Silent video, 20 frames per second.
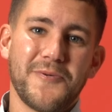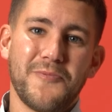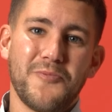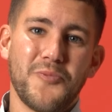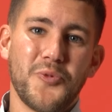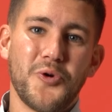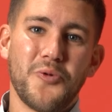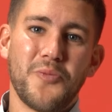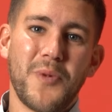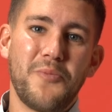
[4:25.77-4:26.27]

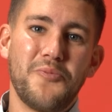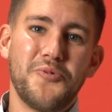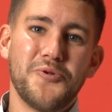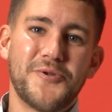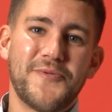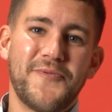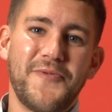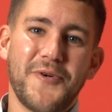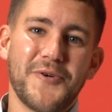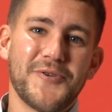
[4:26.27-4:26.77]
Moi, on m'a plus
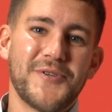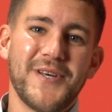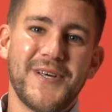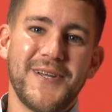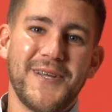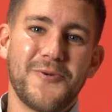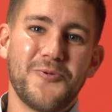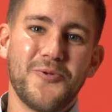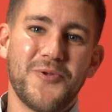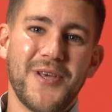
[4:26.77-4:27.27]
forcé à
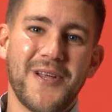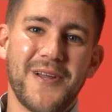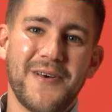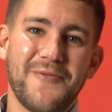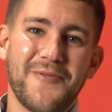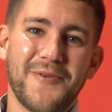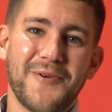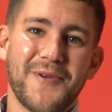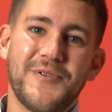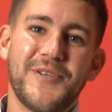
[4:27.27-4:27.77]
l'écouter la
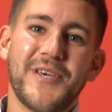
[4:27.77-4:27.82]
funk.